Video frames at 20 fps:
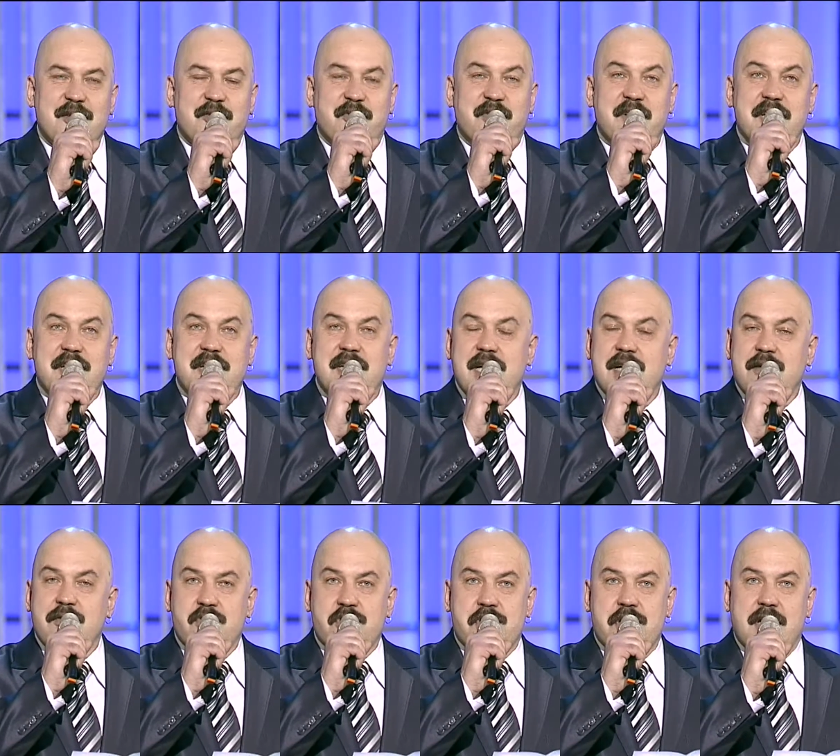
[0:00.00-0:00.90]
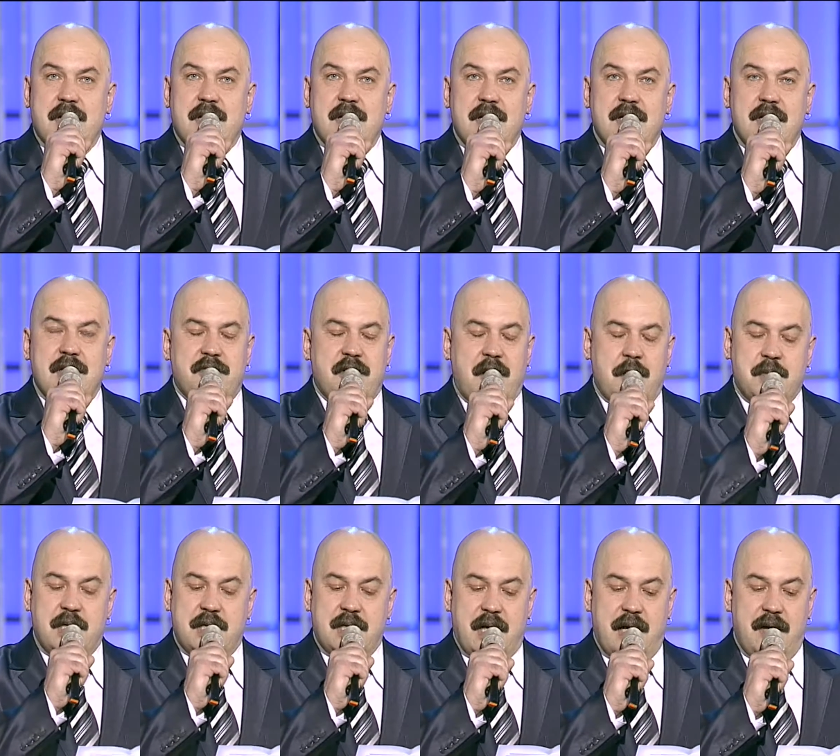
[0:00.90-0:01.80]
вы девушка и
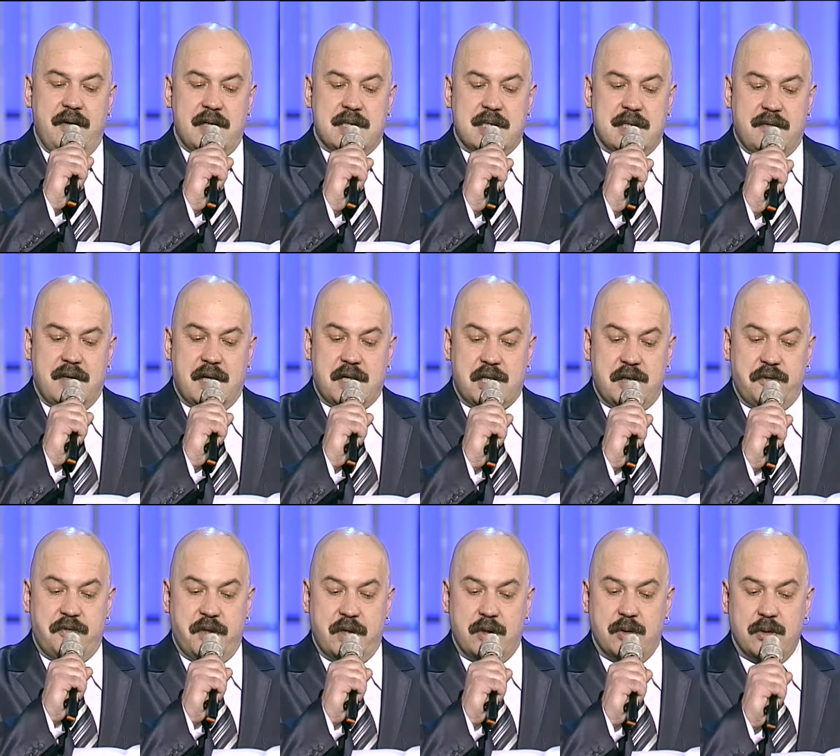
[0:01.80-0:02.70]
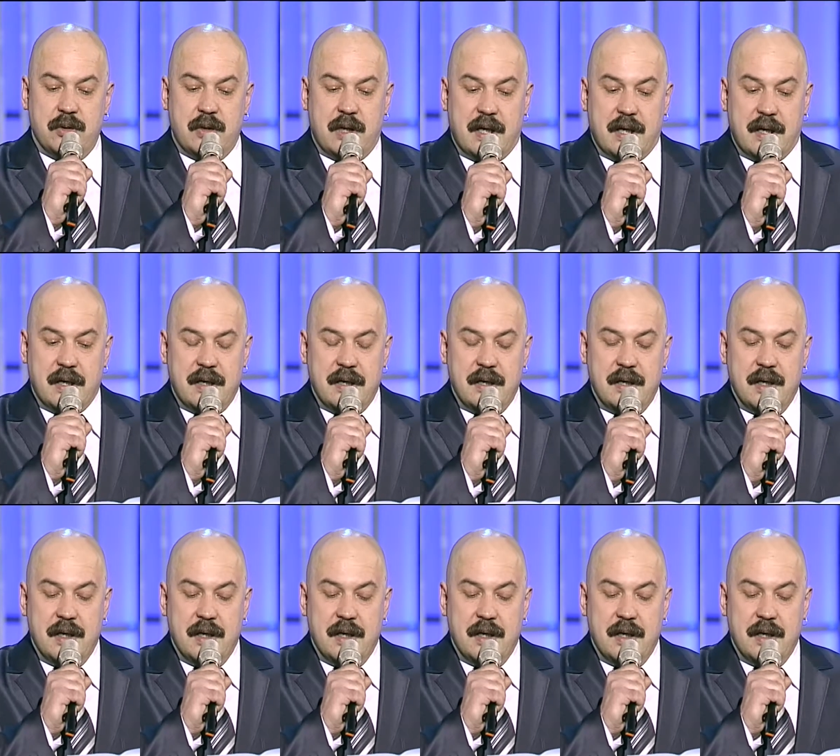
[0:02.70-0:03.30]
вам не нравится ваша фигура,